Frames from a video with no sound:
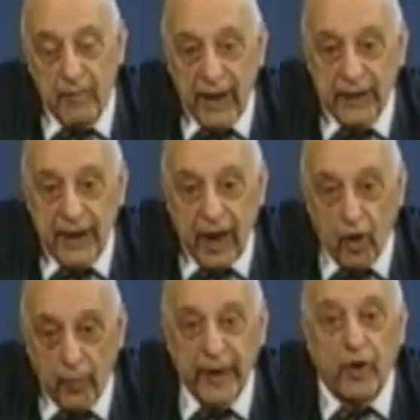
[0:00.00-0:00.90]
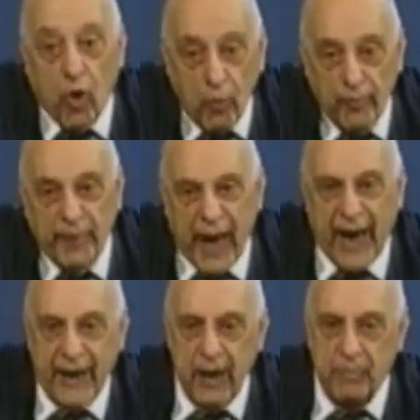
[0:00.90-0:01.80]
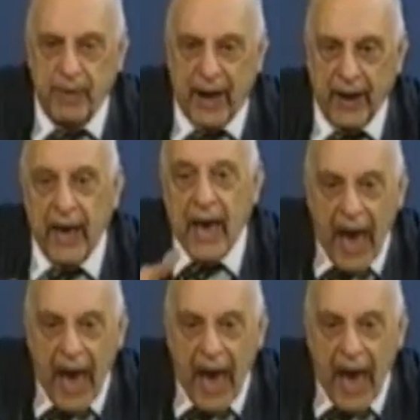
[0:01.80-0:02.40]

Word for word: ma il denaro per comprare il pane,